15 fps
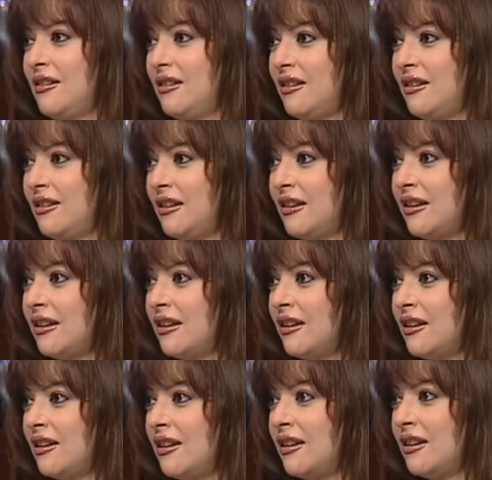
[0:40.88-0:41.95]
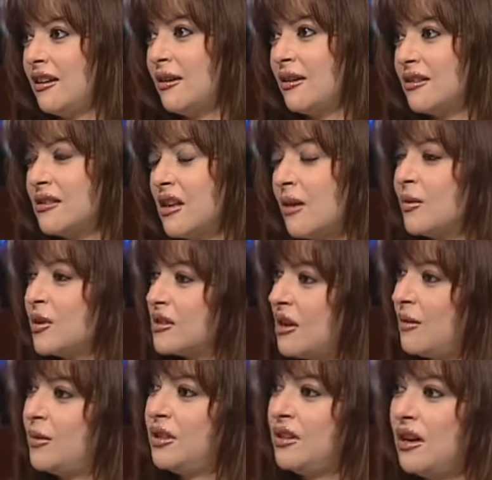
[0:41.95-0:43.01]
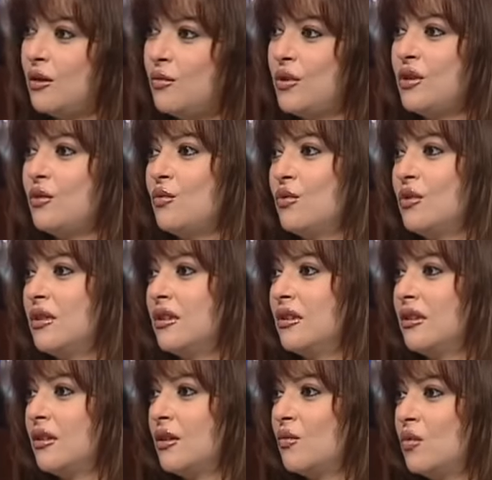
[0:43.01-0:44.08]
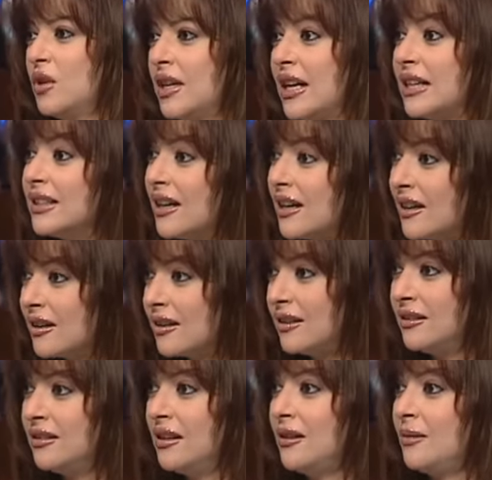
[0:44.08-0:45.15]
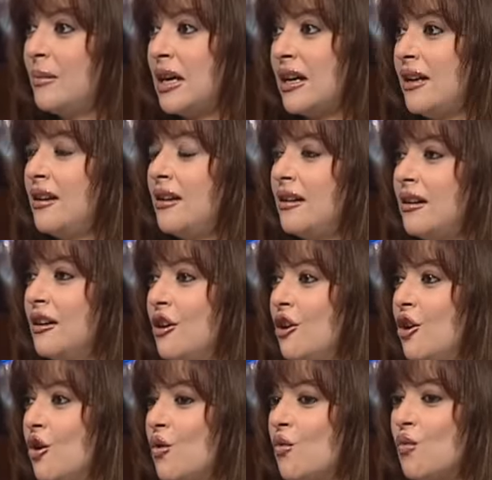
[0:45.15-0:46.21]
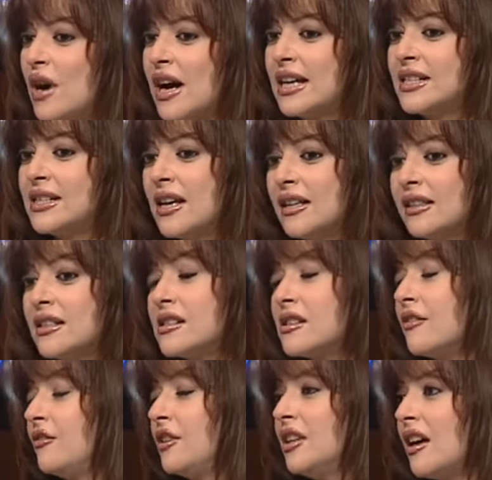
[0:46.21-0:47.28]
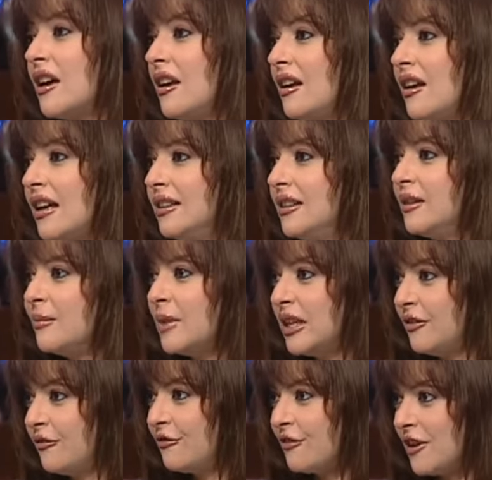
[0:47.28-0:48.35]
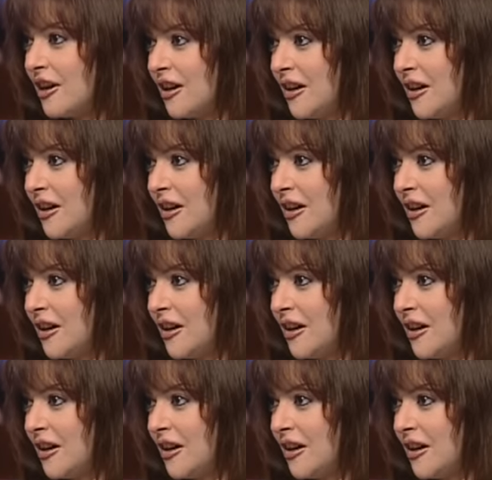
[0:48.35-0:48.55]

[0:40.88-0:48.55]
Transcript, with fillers: آه، آه، هي صاحبه صاحبتها قوي وجدعه جدا معاها وعايزاها تستفيد على قد ما ينفع